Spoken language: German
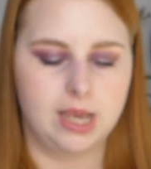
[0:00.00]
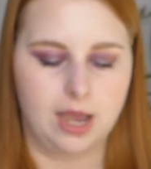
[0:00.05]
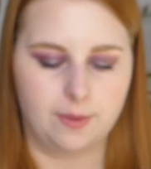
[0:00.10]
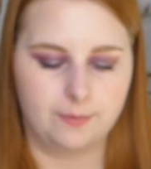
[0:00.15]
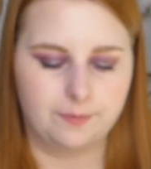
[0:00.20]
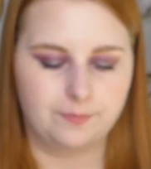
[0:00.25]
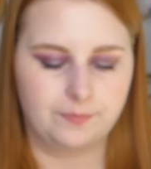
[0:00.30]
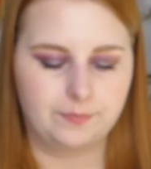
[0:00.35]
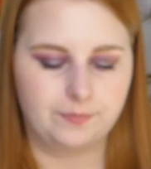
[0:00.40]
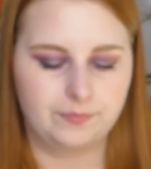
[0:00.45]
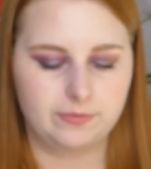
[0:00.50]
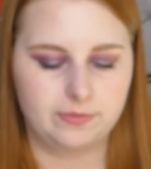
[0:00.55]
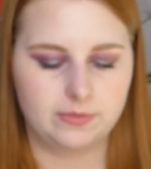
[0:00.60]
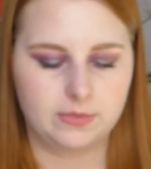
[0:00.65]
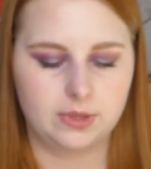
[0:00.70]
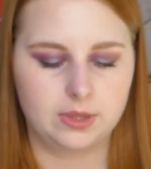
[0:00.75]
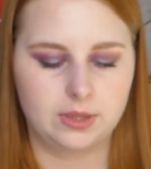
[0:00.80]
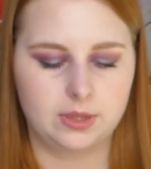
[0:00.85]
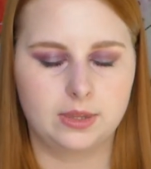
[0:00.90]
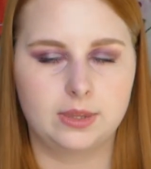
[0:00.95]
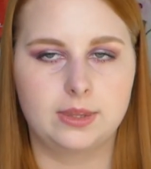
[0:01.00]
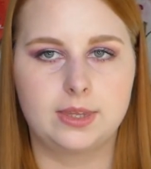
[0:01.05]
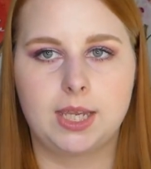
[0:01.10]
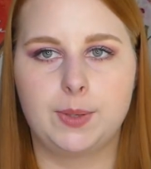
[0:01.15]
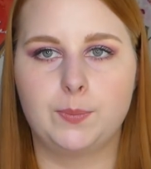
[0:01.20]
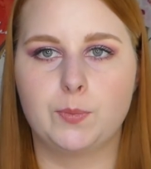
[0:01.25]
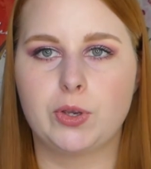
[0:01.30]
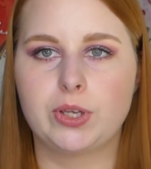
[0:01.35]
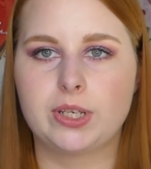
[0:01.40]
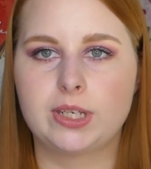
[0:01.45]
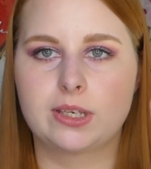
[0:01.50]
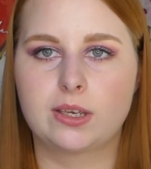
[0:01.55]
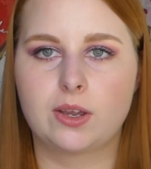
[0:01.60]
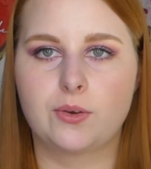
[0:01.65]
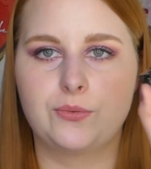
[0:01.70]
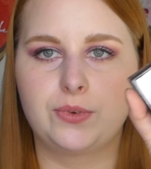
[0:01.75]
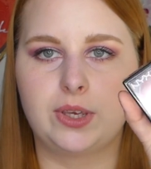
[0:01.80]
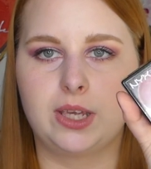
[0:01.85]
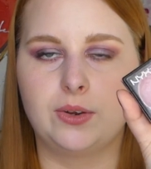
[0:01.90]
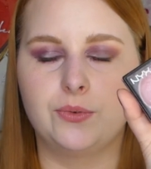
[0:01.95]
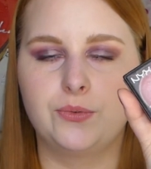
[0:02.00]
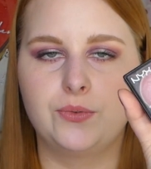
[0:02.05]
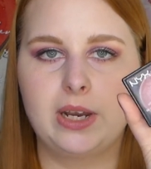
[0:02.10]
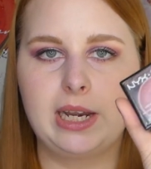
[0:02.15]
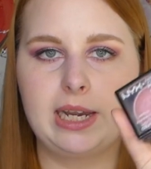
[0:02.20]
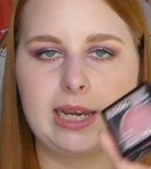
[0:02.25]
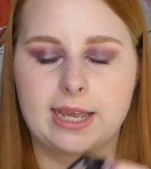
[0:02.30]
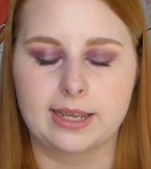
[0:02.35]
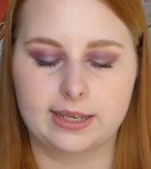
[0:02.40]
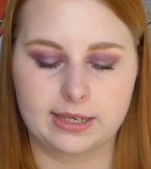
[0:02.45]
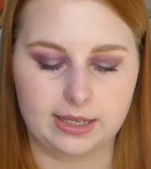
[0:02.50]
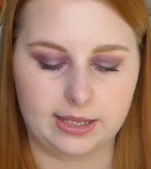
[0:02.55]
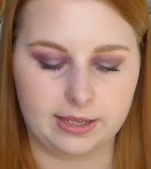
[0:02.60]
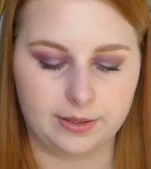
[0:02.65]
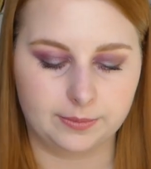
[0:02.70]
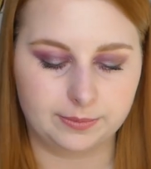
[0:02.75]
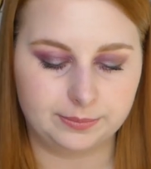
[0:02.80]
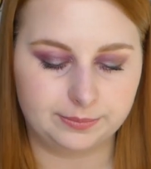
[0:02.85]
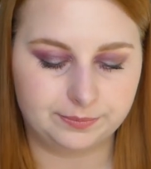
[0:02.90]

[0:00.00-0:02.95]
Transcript: ja, den möchte ich auf jeden Fall leer kriegen.